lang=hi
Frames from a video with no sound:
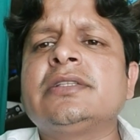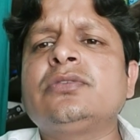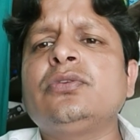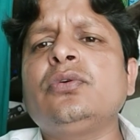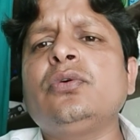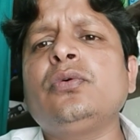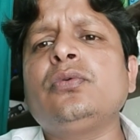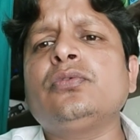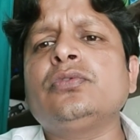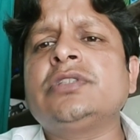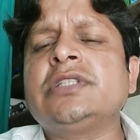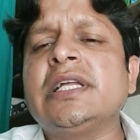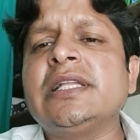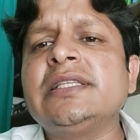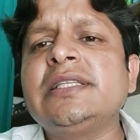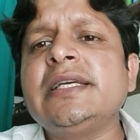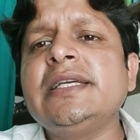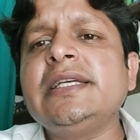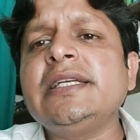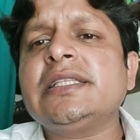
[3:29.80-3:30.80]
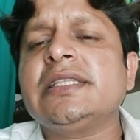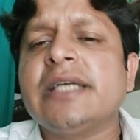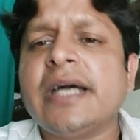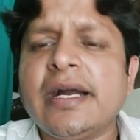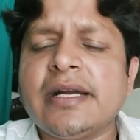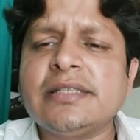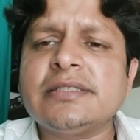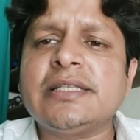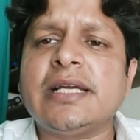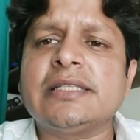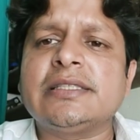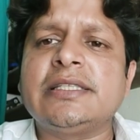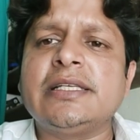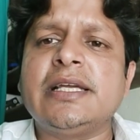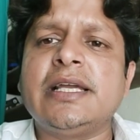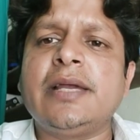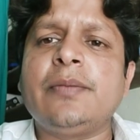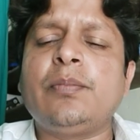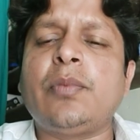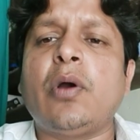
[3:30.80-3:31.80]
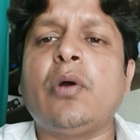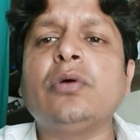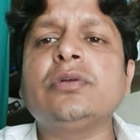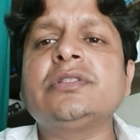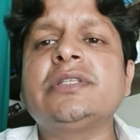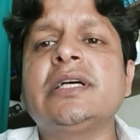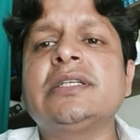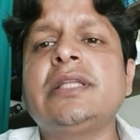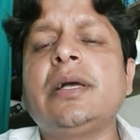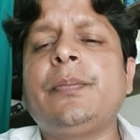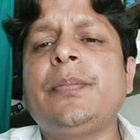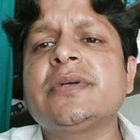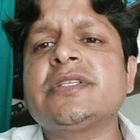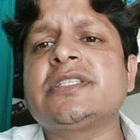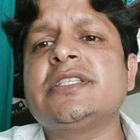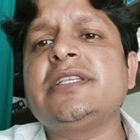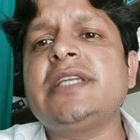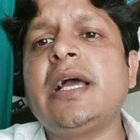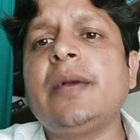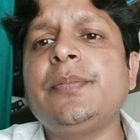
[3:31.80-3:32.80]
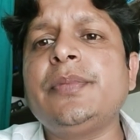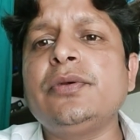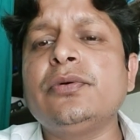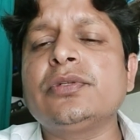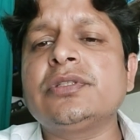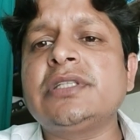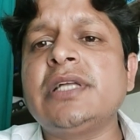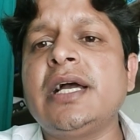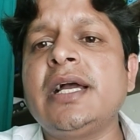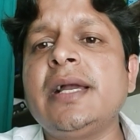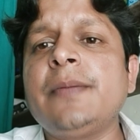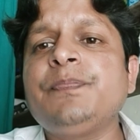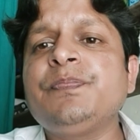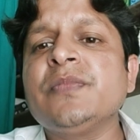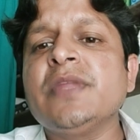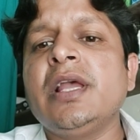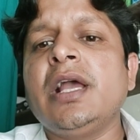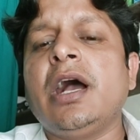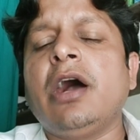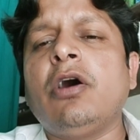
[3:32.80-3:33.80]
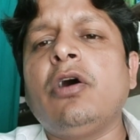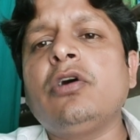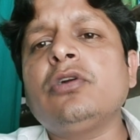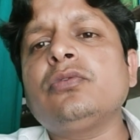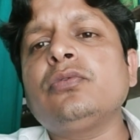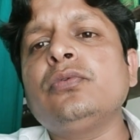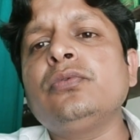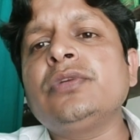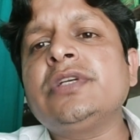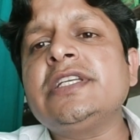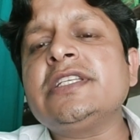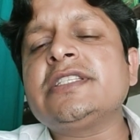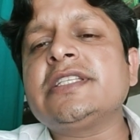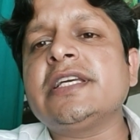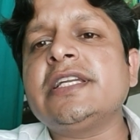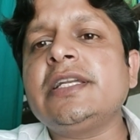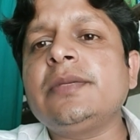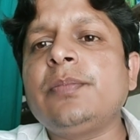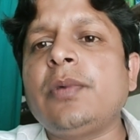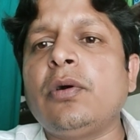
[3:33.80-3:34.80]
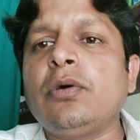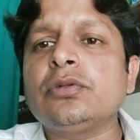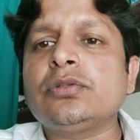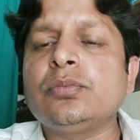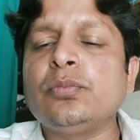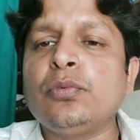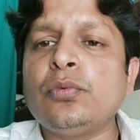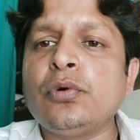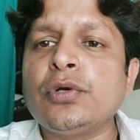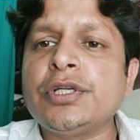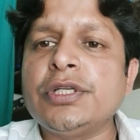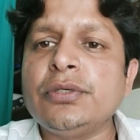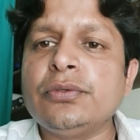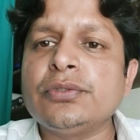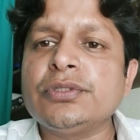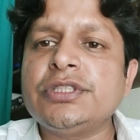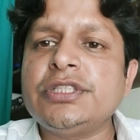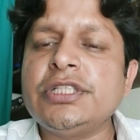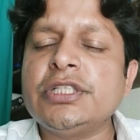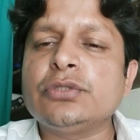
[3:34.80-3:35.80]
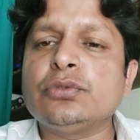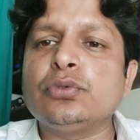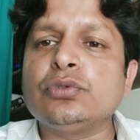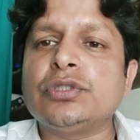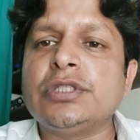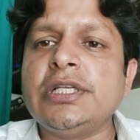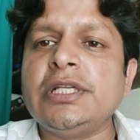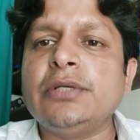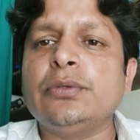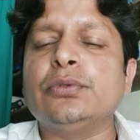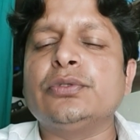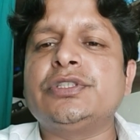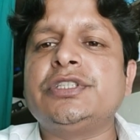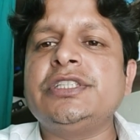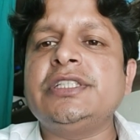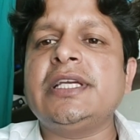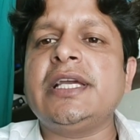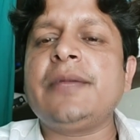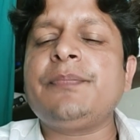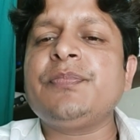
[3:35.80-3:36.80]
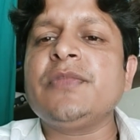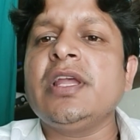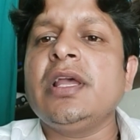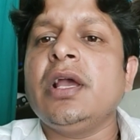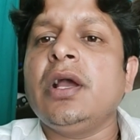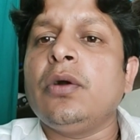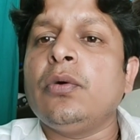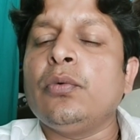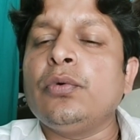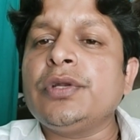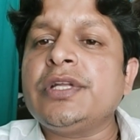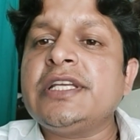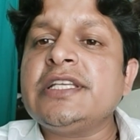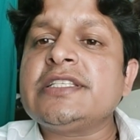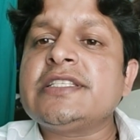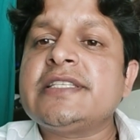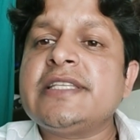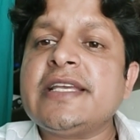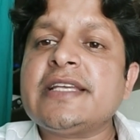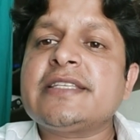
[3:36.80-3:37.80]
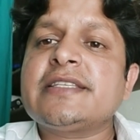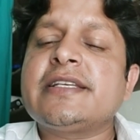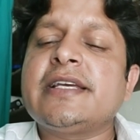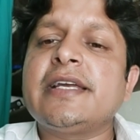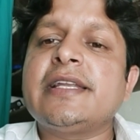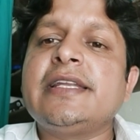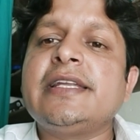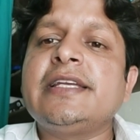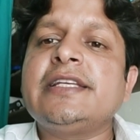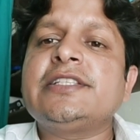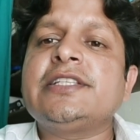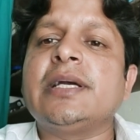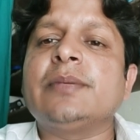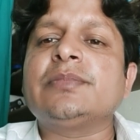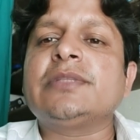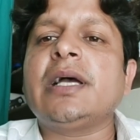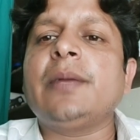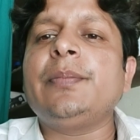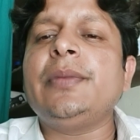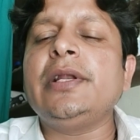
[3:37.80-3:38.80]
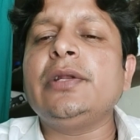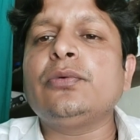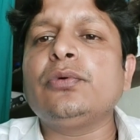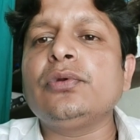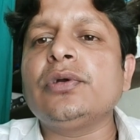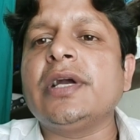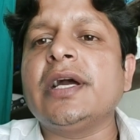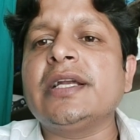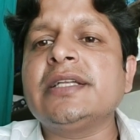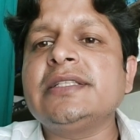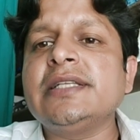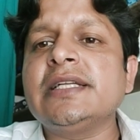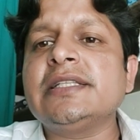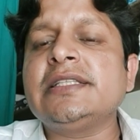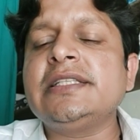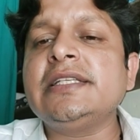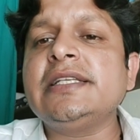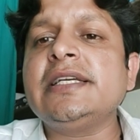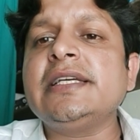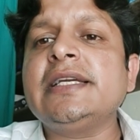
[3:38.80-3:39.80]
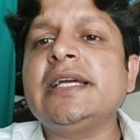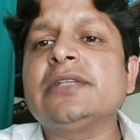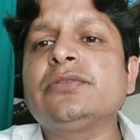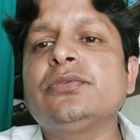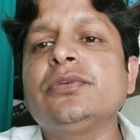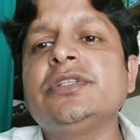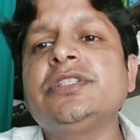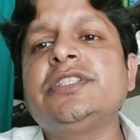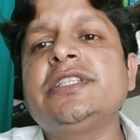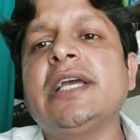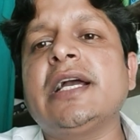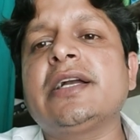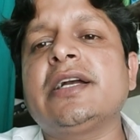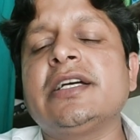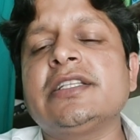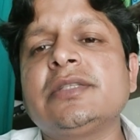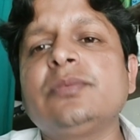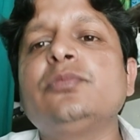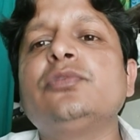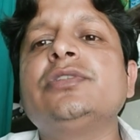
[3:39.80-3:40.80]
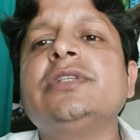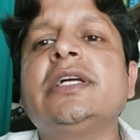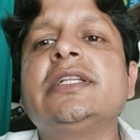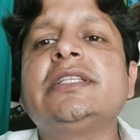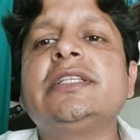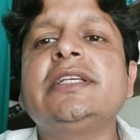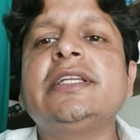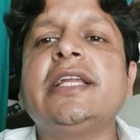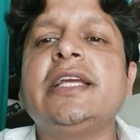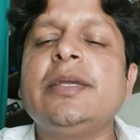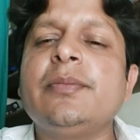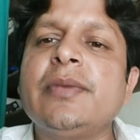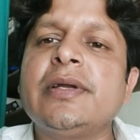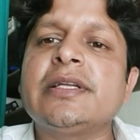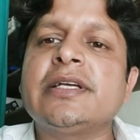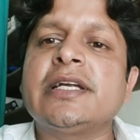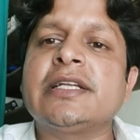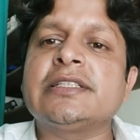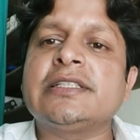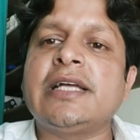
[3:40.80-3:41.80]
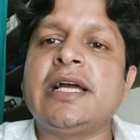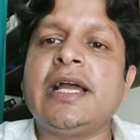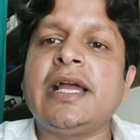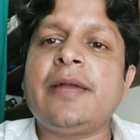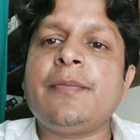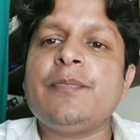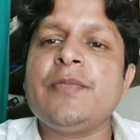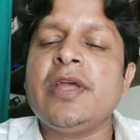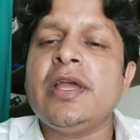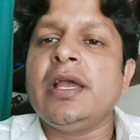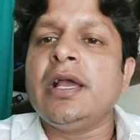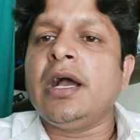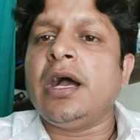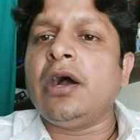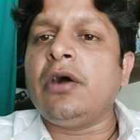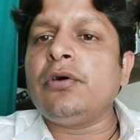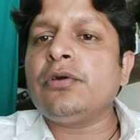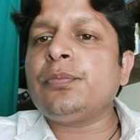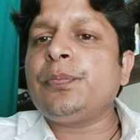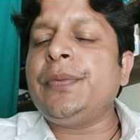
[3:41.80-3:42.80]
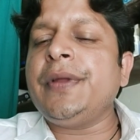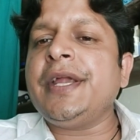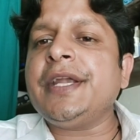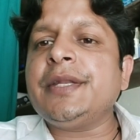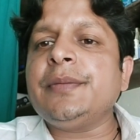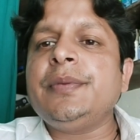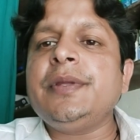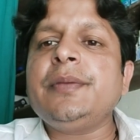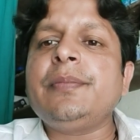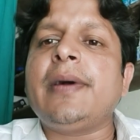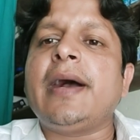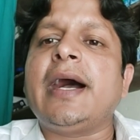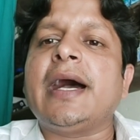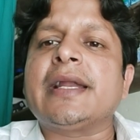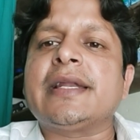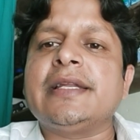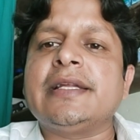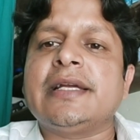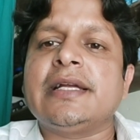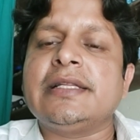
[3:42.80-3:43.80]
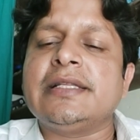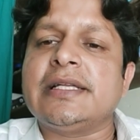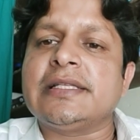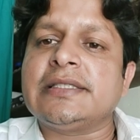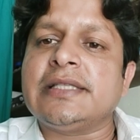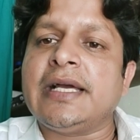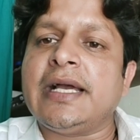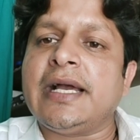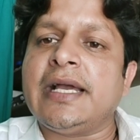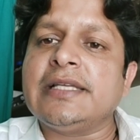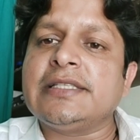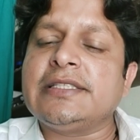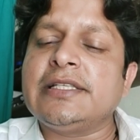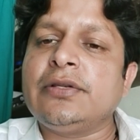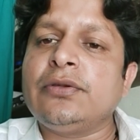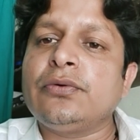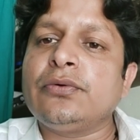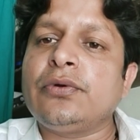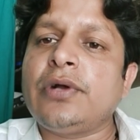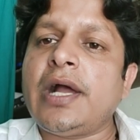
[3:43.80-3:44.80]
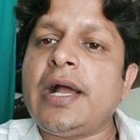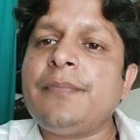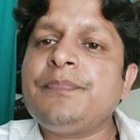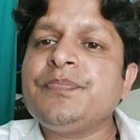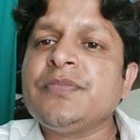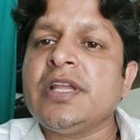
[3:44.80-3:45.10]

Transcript: तो जल्द ही थक जाते हैं बहुत ज़्यादा पसीना भी होता है और उनकी शरीर बहुत मोटी होती है थुथली होती है उनकी सेक्स करने की क्षमता बिल्कुल घट जाती है या तो इच्छा खत्म हो जाती है नहीं मन करता है और पेट भी बाहर निकल जाता है ऐसे लोग का